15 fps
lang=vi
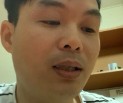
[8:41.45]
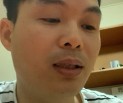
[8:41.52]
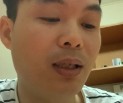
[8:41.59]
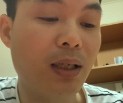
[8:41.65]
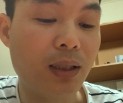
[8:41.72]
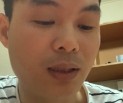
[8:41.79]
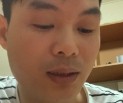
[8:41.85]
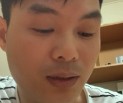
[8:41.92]
hình
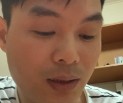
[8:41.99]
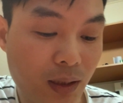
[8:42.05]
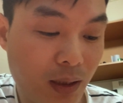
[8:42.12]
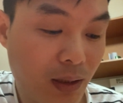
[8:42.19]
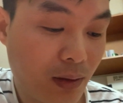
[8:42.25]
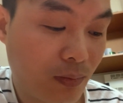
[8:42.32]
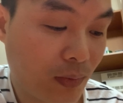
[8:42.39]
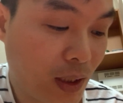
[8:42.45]
ảnh ở trên
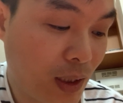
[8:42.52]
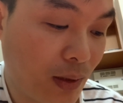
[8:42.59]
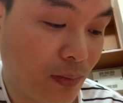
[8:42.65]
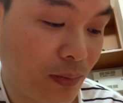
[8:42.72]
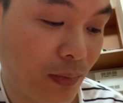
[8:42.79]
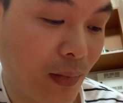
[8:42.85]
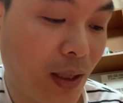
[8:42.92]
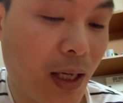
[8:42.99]
đấy đây
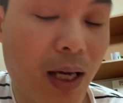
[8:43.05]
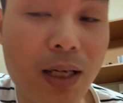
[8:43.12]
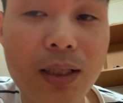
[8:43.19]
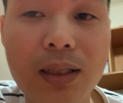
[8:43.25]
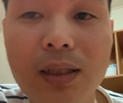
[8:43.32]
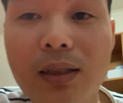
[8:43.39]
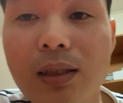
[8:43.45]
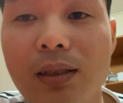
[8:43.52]

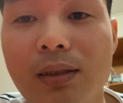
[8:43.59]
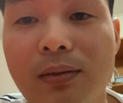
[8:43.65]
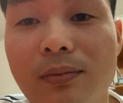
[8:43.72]
HDR đây